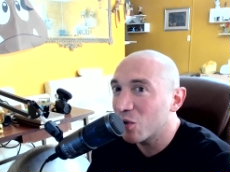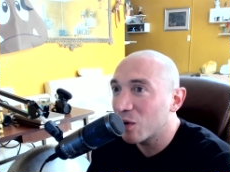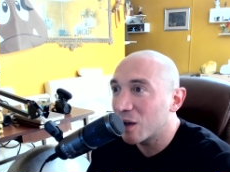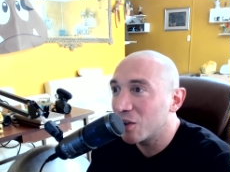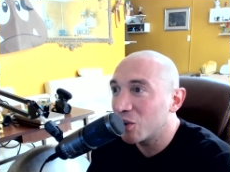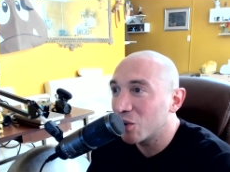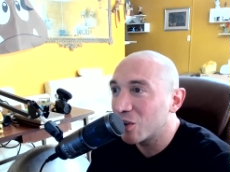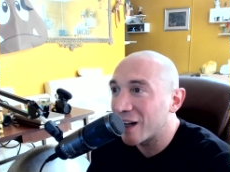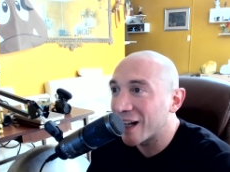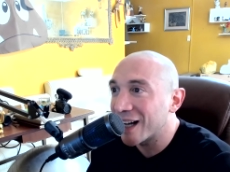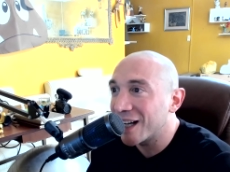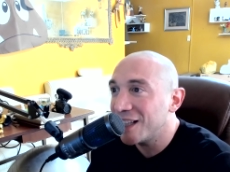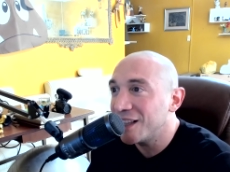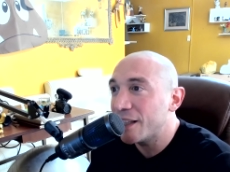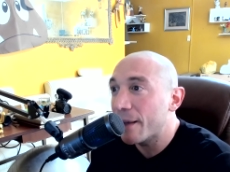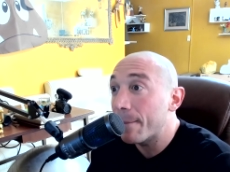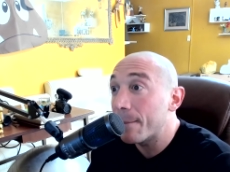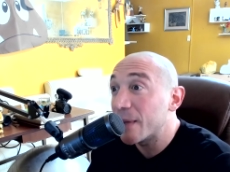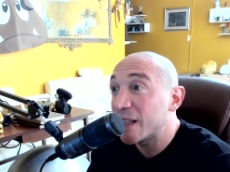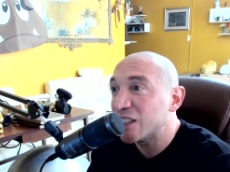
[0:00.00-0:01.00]
cuando la
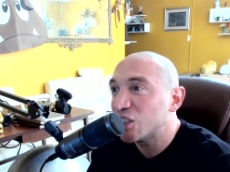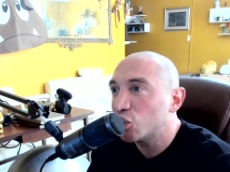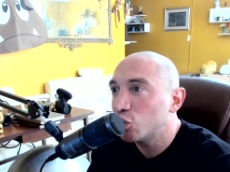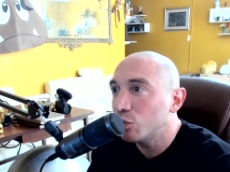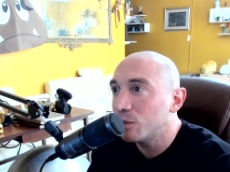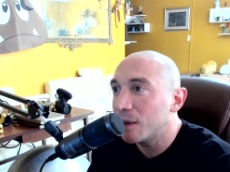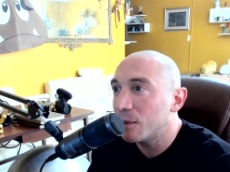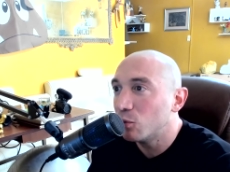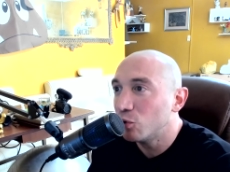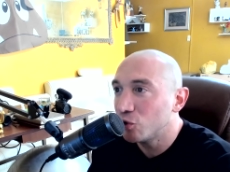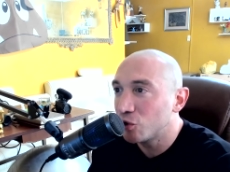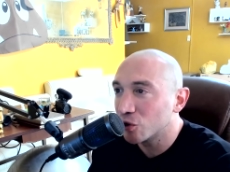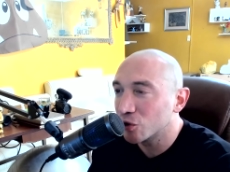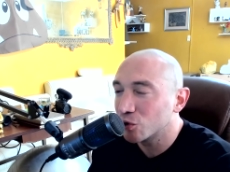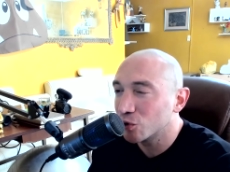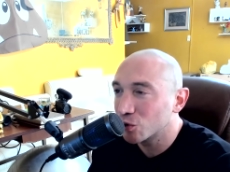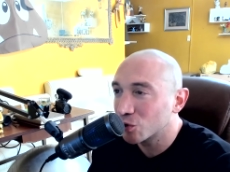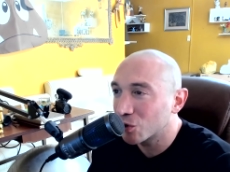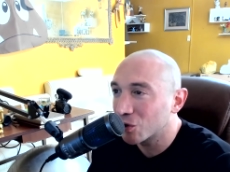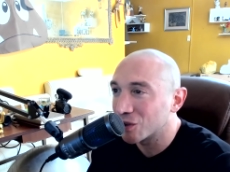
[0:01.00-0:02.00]
gente presume mucho
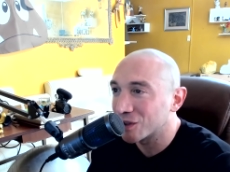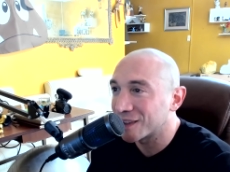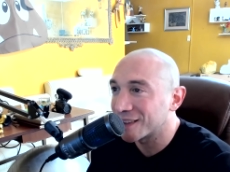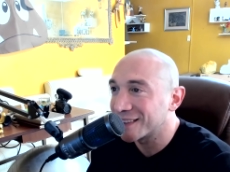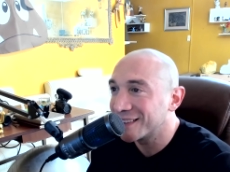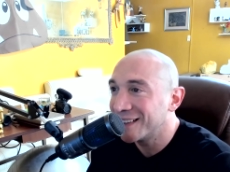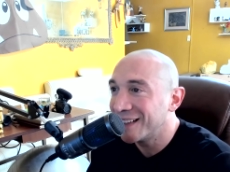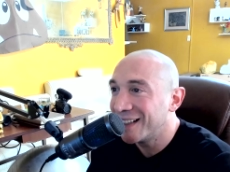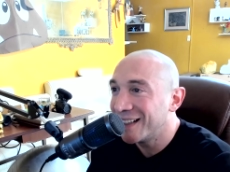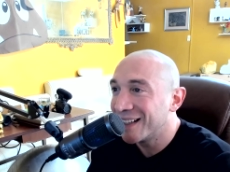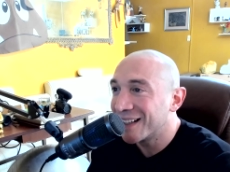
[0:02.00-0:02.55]
sus cosas.